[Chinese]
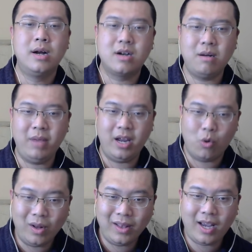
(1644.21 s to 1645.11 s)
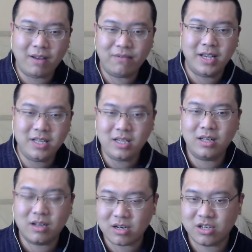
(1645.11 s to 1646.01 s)
让美国赖以维系
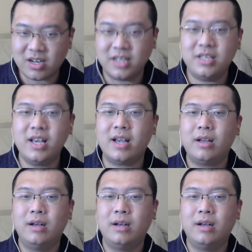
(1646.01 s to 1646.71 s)
的这个生产线。